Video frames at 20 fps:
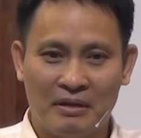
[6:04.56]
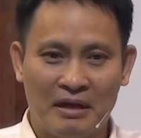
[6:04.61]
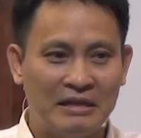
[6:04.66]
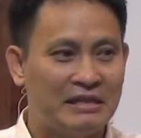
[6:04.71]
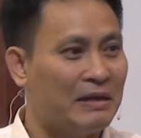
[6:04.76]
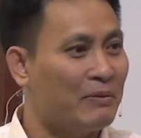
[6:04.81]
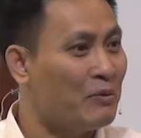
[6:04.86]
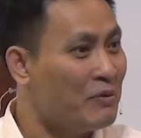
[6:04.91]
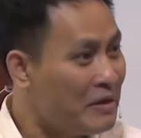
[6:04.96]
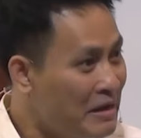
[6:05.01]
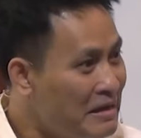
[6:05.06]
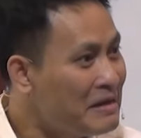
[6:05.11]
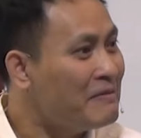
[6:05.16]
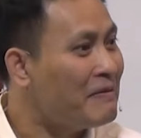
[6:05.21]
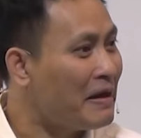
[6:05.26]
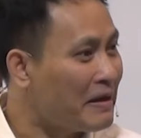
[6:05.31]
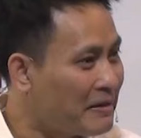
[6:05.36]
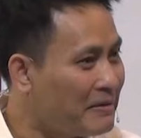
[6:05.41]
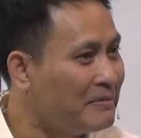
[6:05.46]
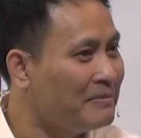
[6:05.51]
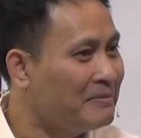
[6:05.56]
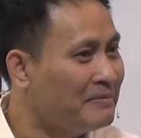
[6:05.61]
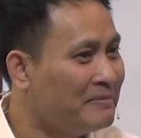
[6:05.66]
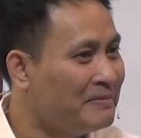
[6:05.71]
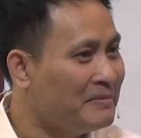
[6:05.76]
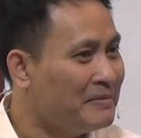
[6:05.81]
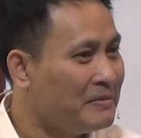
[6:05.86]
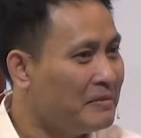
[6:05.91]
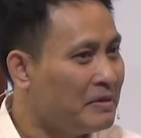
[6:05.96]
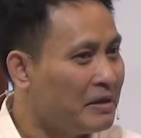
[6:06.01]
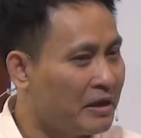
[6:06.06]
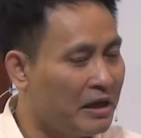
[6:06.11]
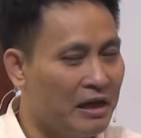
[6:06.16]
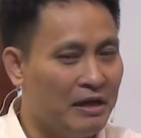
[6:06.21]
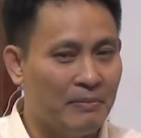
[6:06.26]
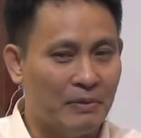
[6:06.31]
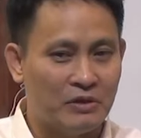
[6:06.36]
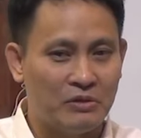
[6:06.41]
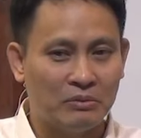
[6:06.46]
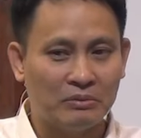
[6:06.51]
anh chị em có nghĩ như vậy không khi
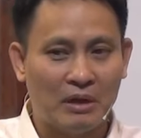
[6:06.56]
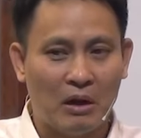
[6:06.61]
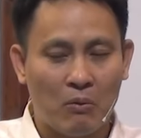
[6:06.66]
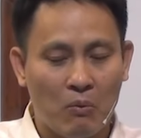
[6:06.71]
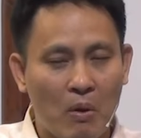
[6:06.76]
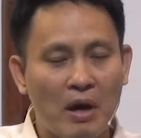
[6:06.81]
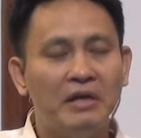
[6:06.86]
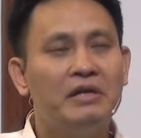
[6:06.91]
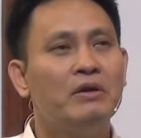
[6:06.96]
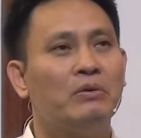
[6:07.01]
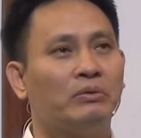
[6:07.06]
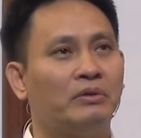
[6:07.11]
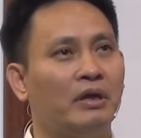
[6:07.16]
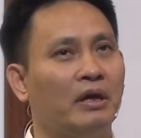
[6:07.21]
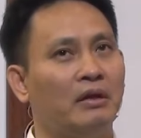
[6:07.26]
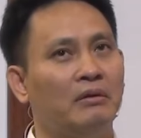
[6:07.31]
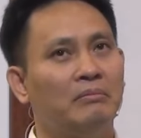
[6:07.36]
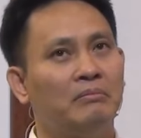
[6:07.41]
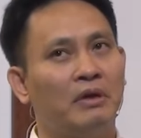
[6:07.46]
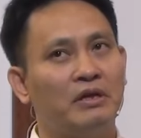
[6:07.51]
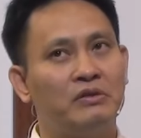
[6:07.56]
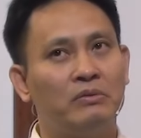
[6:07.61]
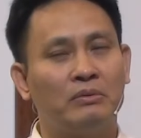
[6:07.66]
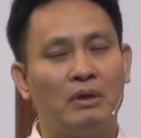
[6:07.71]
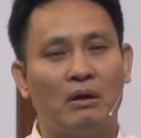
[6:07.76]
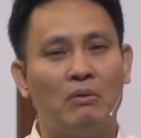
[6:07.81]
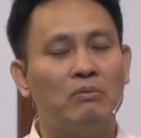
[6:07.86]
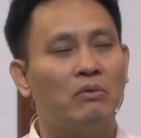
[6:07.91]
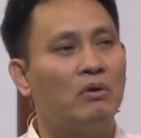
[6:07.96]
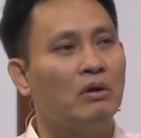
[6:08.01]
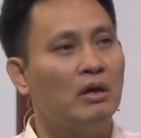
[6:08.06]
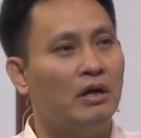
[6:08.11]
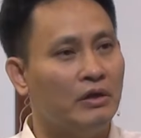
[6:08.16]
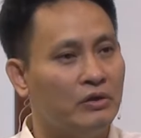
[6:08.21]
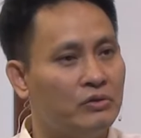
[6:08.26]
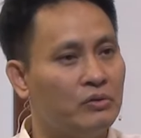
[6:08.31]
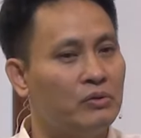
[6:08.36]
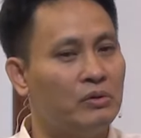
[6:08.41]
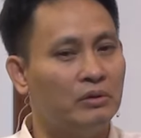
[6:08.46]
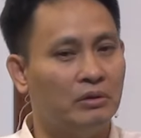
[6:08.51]
mà chúng ta quá nhiều tiền mà chúng ta không có lời
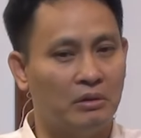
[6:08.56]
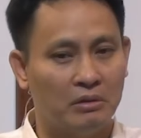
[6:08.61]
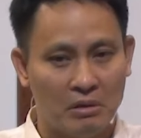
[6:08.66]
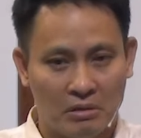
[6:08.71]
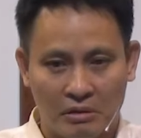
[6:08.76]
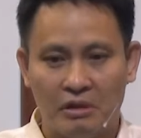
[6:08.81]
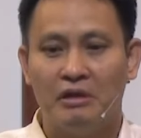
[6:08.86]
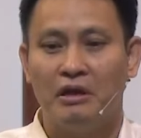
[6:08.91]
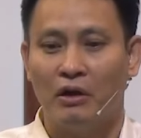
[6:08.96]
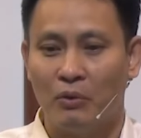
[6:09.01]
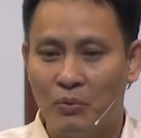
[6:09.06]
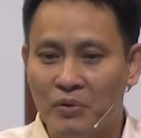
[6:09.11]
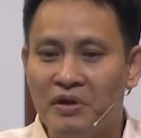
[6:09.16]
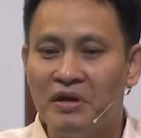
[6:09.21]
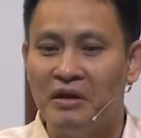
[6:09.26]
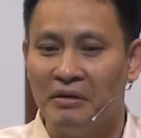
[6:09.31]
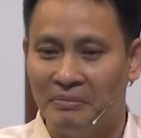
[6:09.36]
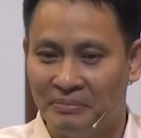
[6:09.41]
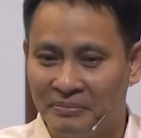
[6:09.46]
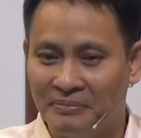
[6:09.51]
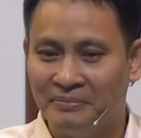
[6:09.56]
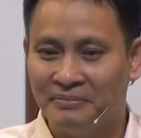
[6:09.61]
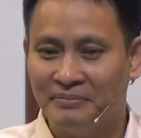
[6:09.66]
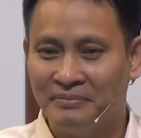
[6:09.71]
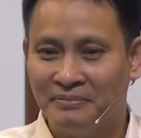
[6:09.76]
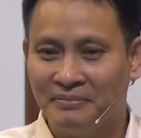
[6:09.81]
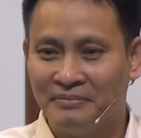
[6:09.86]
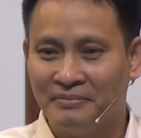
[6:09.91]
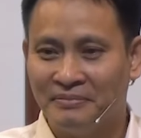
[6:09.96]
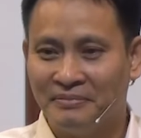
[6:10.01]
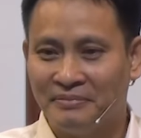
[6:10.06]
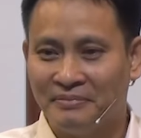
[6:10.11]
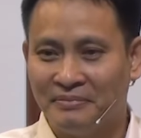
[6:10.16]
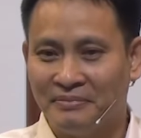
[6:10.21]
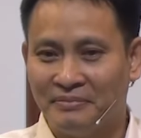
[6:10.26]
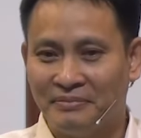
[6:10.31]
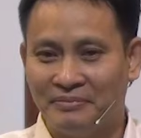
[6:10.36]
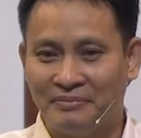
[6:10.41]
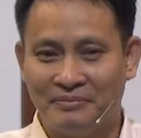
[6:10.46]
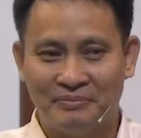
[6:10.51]
Chúa thì cực kỳ là nguy hiểm
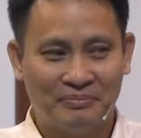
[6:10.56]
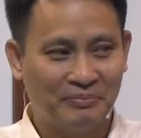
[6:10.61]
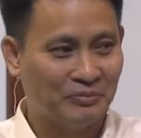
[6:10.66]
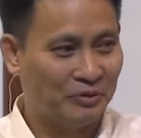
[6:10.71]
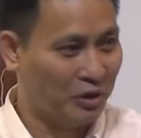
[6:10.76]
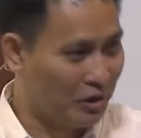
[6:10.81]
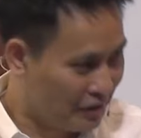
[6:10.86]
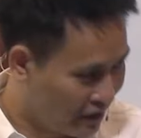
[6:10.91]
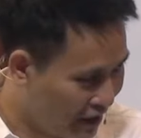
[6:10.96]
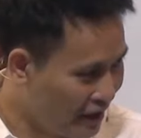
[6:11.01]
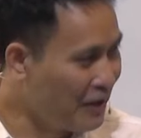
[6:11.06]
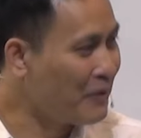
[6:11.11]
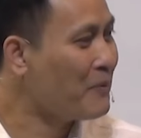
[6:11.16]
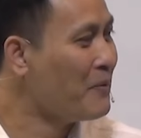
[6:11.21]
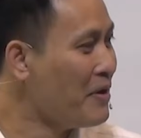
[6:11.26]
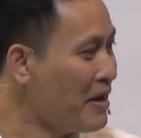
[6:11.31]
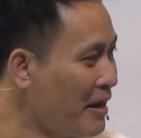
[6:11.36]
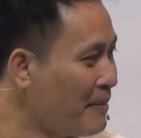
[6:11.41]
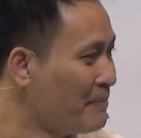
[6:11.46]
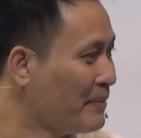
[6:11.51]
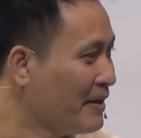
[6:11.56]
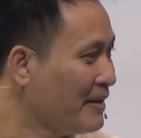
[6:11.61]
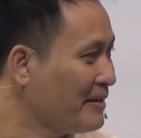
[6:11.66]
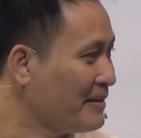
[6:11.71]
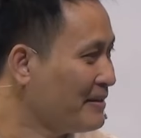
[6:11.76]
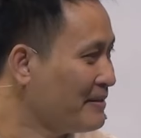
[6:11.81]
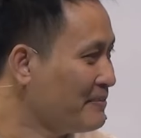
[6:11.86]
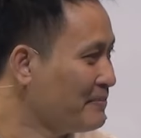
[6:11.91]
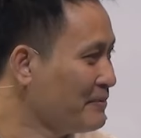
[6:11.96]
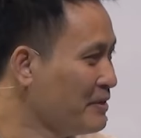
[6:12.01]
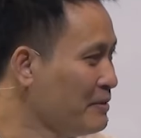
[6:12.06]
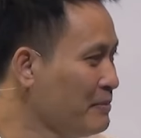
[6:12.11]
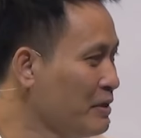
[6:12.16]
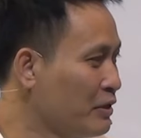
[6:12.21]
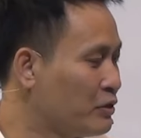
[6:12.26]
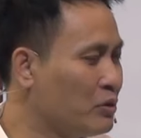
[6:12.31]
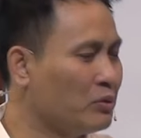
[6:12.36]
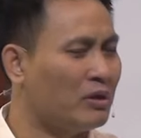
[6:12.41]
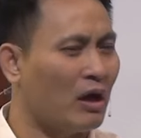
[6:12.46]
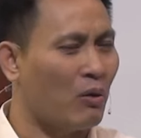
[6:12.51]
cực kỳ là nguy hiểm đấy nhưng bây giờ
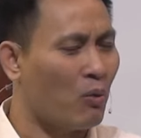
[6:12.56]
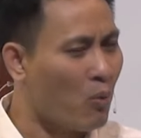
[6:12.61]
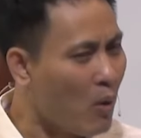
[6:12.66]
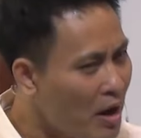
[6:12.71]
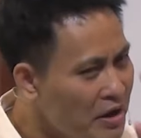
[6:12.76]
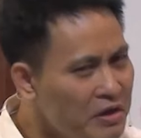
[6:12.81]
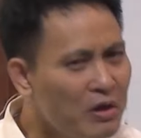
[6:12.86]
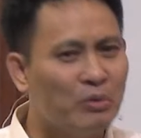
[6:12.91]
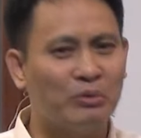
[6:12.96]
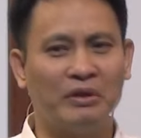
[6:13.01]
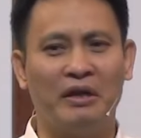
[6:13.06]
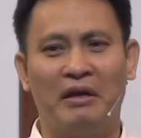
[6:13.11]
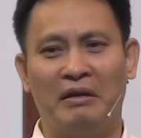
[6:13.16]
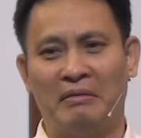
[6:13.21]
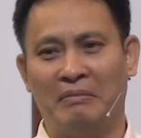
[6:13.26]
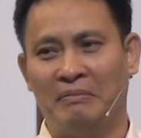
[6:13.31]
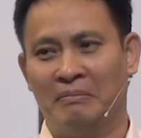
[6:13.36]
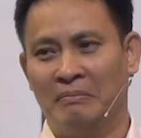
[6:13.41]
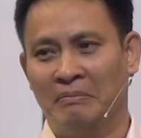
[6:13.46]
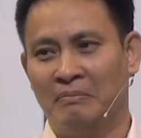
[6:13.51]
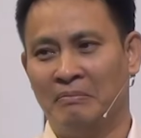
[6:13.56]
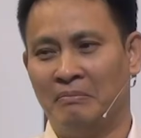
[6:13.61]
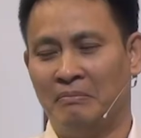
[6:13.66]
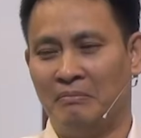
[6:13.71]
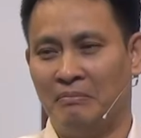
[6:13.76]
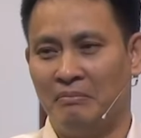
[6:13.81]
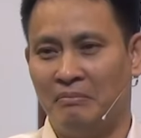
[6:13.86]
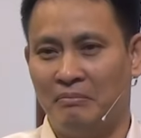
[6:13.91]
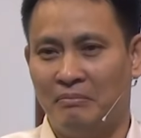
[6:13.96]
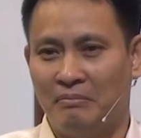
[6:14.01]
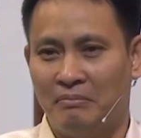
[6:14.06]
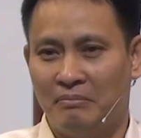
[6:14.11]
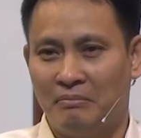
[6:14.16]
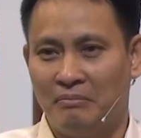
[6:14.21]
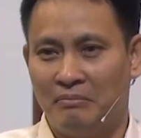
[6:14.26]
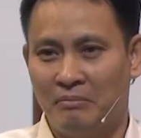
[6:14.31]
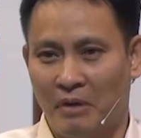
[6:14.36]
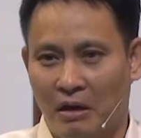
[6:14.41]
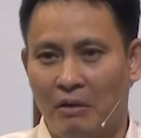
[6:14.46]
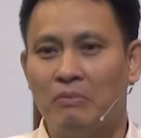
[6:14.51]
chúng ta quá nhiều tiền
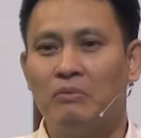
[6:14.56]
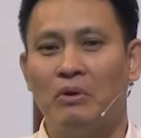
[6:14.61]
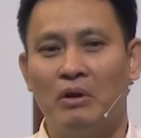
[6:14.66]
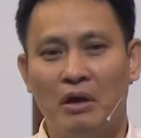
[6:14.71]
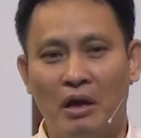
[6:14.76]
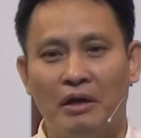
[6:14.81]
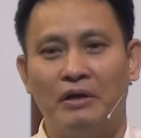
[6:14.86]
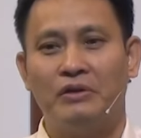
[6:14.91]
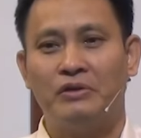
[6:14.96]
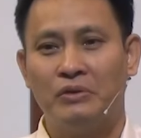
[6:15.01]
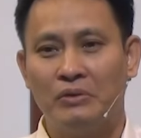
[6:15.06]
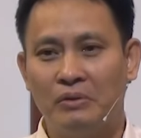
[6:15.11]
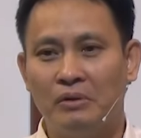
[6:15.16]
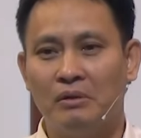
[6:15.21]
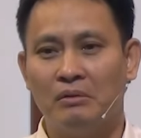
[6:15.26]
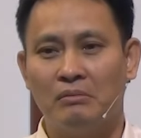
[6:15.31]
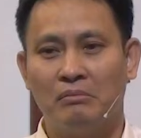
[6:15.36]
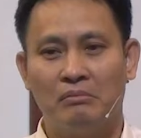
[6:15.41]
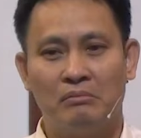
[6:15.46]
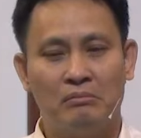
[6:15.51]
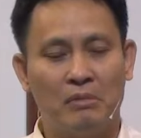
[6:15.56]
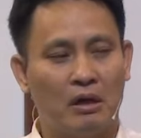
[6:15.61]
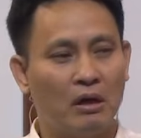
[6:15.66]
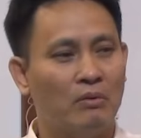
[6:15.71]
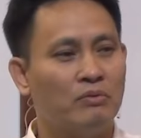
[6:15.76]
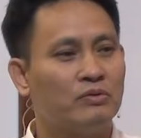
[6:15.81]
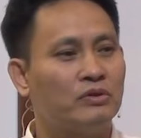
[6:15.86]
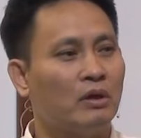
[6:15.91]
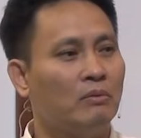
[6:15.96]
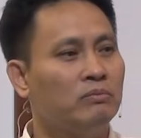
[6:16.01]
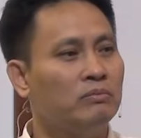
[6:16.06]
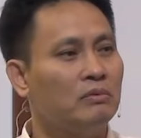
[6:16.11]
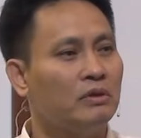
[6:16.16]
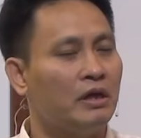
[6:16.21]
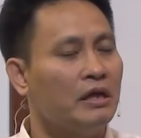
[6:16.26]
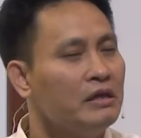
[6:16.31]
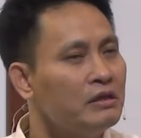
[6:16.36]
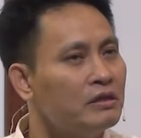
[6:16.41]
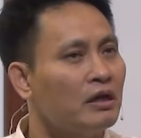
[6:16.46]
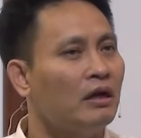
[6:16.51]
mà không có lời Chúa mà không sống
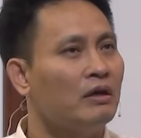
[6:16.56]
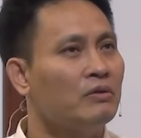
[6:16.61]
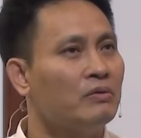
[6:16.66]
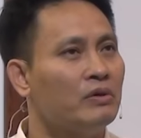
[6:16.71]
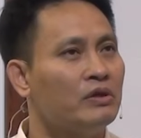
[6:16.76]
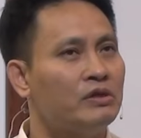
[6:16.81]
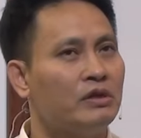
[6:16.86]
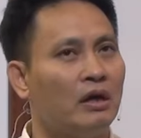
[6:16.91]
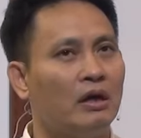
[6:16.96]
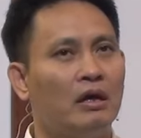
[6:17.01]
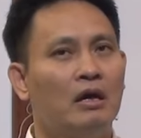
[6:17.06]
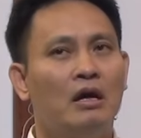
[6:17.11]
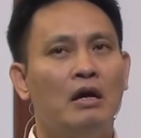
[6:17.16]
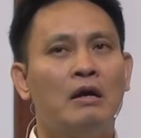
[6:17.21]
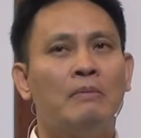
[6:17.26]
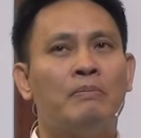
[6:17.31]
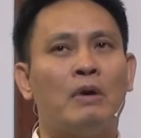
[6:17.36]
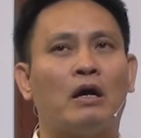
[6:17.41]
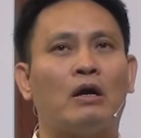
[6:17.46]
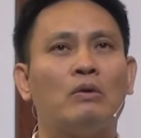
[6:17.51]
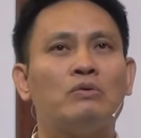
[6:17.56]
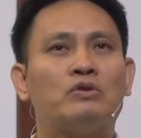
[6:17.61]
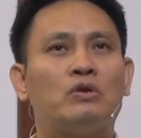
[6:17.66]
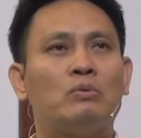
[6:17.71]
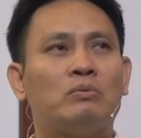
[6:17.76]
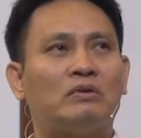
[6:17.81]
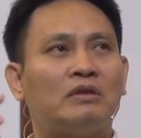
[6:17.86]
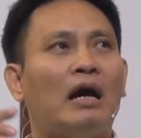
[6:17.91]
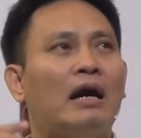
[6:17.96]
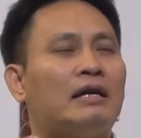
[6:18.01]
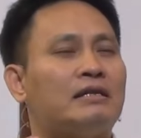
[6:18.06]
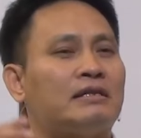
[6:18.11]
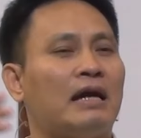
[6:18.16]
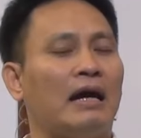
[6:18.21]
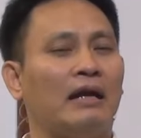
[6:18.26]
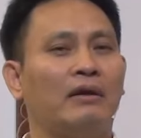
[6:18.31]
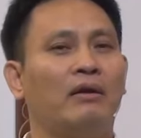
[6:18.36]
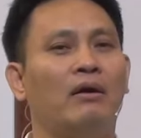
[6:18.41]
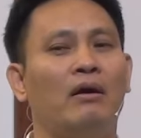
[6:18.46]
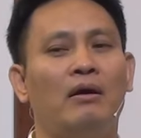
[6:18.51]
kính sợ Đức Chúa Trời, mà không dùng tài
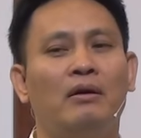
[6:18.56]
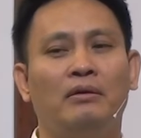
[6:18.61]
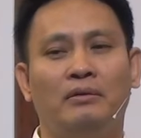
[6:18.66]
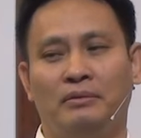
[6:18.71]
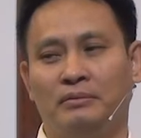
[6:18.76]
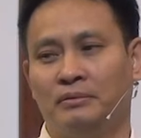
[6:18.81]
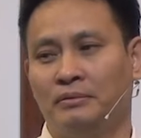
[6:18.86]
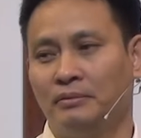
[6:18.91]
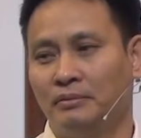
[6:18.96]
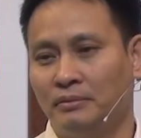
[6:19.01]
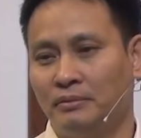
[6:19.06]
sản đó